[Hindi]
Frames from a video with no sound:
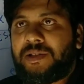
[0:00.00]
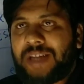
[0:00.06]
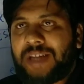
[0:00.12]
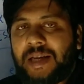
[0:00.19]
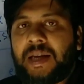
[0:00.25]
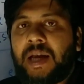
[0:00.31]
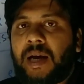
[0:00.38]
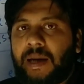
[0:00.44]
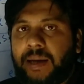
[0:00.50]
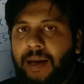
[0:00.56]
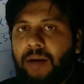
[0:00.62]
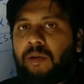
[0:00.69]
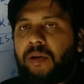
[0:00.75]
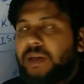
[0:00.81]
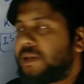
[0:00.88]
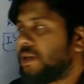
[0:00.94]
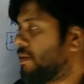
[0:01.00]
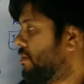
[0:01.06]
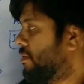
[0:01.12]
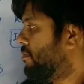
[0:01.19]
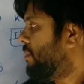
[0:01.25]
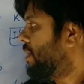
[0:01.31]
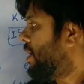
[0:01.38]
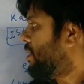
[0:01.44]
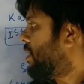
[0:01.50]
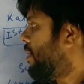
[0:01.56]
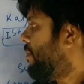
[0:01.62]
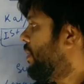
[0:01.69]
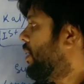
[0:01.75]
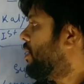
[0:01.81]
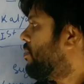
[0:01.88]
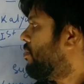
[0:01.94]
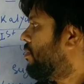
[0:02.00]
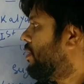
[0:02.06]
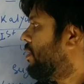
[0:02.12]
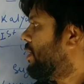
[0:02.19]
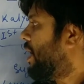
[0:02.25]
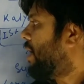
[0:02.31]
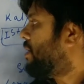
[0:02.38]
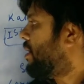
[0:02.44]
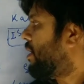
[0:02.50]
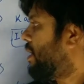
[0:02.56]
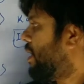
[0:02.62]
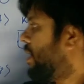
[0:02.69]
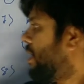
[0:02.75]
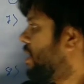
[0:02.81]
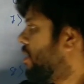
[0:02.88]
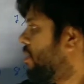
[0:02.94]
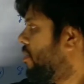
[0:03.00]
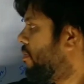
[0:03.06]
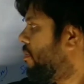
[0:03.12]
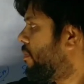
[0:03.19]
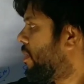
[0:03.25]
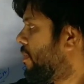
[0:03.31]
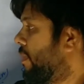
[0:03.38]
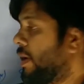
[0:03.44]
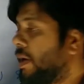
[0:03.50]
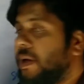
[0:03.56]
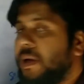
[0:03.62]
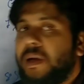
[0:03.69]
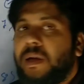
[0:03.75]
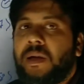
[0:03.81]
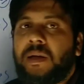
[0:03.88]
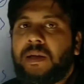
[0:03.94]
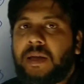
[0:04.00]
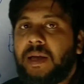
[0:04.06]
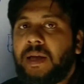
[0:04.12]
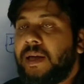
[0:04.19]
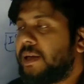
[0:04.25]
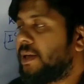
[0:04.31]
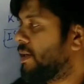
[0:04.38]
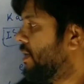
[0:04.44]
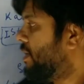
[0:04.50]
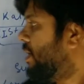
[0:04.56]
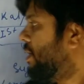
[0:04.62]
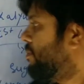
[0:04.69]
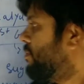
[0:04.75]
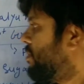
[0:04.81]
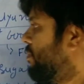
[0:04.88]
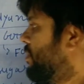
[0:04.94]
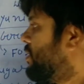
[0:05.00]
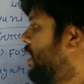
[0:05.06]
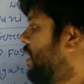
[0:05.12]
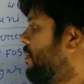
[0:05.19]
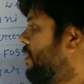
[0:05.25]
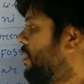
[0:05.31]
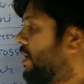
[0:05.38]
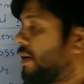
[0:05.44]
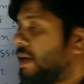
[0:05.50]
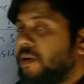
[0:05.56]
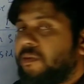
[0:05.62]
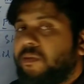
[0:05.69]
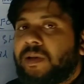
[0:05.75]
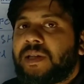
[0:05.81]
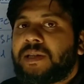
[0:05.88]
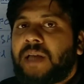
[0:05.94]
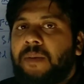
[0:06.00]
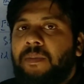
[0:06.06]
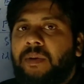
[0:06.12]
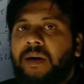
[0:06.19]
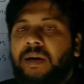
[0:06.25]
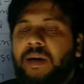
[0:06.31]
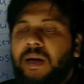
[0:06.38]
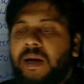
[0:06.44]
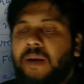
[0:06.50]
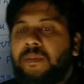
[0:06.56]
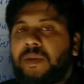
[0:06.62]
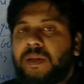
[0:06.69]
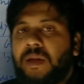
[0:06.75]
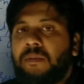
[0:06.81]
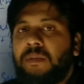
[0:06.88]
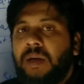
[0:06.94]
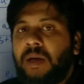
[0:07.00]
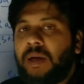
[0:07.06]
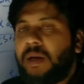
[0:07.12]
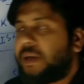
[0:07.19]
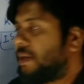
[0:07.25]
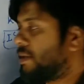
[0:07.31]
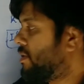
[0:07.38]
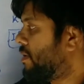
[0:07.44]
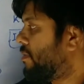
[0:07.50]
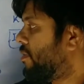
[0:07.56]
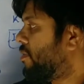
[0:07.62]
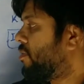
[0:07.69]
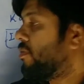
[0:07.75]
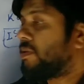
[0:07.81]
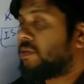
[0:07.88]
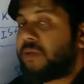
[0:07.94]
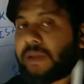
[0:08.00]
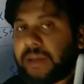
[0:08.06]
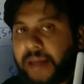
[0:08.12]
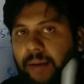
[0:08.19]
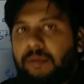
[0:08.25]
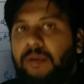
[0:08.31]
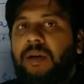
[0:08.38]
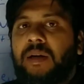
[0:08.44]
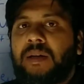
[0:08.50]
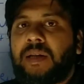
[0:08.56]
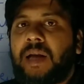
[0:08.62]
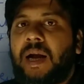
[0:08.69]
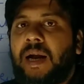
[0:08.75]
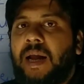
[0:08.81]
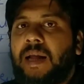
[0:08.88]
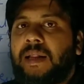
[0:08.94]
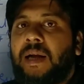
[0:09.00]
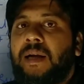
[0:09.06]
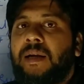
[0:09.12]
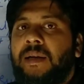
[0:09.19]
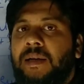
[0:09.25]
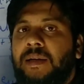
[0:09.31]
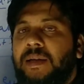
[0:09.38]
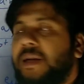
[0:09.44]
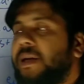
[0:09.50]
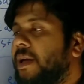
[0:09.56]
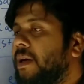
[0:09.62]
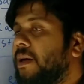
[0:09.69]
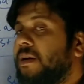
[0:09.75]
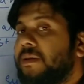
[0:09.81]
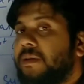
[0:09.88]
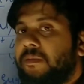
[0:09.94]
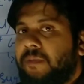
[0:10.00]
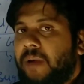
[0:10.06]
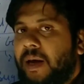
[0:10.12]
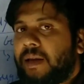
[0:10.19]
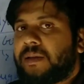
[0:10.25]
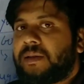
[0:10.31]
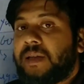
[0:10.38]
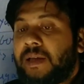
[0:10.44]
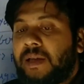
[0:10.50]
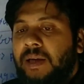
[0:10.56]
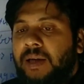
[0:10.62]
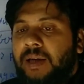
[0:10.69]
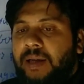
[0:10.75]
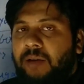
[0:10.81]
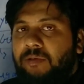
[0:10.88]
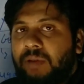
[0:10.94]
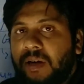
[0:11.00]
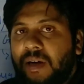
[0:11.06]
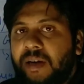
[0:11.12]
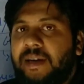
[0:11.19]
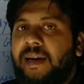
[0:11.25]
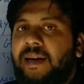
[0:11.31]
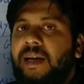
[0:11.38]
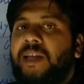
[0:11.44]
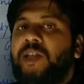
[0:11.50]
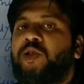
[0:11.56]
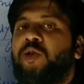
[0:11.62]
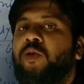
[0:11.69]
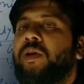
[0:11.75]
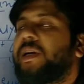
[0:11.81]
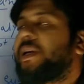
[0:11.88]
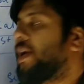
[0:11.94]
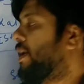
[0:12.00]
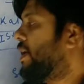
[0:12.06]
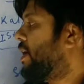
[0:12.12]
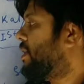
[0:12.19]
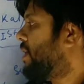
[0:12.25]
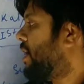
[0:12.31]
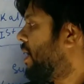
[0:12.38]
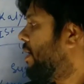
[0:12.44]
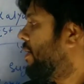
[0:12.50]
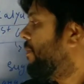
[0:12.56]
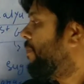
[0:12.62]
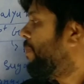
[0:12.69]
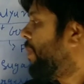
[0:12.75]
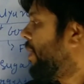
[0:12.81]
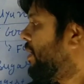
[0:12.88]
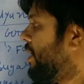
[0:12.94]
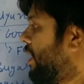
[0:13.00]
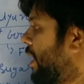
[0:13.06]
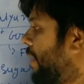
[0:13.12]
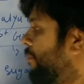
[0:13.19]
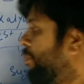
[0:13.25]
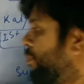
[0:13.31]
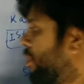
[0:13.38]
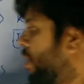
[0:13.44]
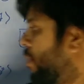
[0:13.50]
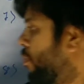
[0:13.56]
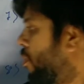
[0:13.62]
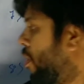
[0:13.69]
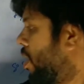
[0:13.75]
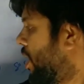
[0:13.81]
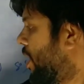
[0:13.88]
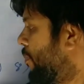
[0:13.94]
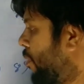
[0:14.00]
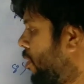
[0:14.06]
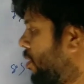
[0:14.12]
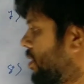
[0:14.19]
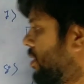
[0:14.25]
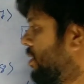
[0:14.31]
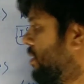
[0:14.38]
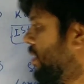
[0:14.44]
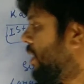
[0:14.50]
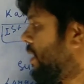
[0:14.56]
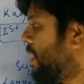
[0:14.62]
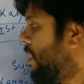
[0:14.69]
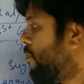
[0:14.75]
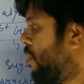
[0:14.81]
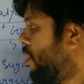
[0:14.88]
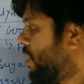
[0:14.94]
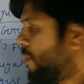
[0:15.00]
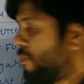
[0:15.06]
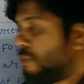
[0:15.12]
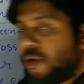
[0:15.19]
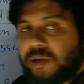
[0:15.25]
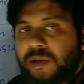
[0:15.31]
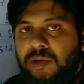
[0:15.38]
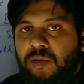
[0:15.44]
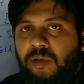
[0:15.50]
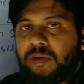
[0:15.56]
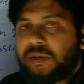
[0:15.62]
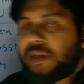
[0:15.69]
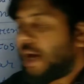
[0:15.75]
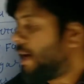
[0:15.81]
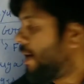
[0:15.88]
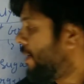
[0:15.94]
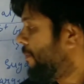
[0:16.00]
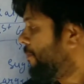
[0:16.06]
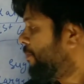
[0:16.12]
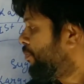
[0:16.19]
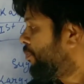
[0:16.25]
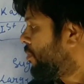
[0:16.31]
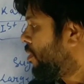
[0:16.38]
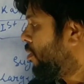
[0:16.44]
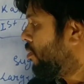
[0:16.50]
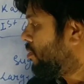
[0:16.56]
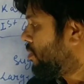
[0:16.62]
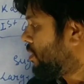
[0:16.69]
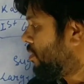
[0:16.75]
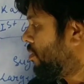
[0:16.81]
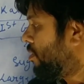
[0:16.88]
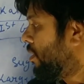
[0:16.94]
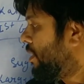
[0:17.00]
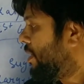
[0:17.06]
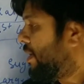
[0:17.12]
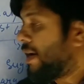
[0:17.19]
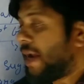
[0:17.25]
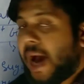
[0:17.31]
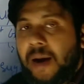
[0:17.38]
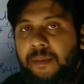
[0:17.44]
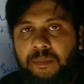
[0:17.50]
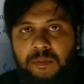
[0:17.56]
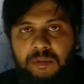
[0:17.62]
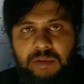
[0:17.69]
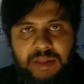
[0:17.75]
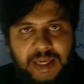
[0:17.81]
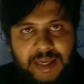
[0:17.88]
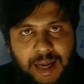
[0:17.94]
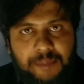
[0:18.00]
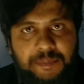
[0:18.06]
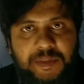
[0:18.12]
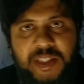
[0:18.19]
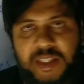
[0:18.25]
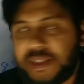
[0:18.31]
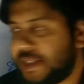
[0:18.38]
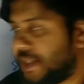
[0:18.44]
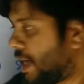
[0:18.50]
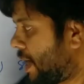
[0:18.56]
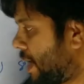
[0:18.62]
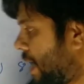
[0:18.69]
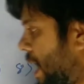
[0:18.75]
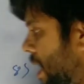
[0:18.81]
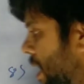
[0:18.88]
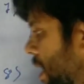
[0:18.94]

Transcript: चाइना के लोकेशन मिला था हमें तो याद रखेंगे नवंबर में ये एम्स में साइबर अटैक हुआ था साइबर अटैक का मतलब इस सर्वर को इसको डाउन कर दिया गया था ठीक है ना वायरस से क्या होता है ना डेटा की चोरी किया जाता है ठीक है मॉन्की पॉक्स देखिए मॉन्की पॉक्स जो होता है उसको नाम उसका नाम चेंज किया गया